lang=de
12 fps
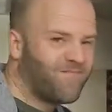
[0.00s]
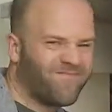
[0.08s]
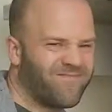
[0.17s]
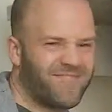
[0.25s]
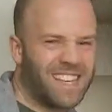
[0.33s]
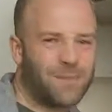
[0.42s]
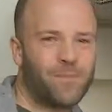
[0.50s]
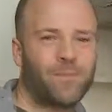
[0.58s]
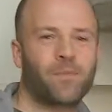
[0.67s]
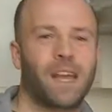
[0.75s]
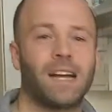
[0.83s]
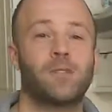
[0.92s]
Nee,
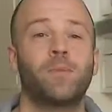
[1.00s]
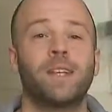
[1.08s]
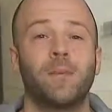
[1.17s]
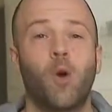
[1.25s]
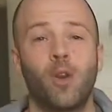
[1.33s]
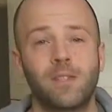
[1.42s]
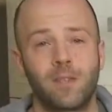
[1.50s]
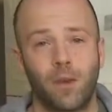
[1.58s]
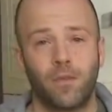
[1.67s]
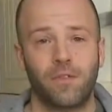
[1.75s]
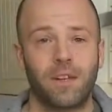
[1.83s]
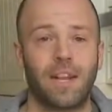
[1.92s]
also mit einem
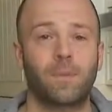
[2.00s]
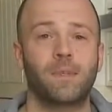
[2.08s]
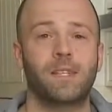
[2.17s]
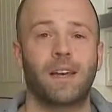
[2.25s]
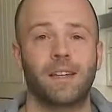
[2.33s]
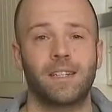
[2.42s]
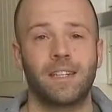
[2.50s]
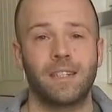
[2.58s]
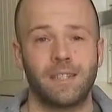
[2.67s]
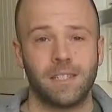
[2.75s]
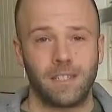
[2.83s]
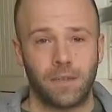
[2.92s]
Holzlöffel klappt es garantiert
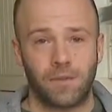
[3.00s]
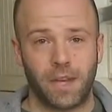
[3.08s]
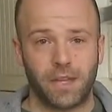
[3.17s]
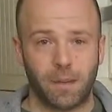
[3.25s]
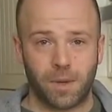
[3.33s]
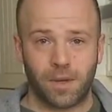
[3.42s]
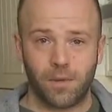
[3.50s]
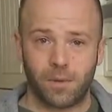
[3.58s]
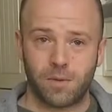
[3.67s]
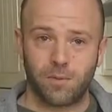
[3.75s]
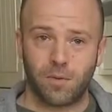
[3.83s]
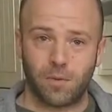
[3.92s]
nicht, die Fetttemperatur
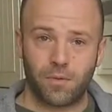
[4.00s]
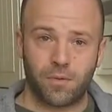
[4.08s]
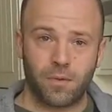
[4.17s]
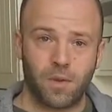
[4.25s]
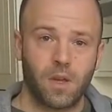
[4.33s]
zu prüfen.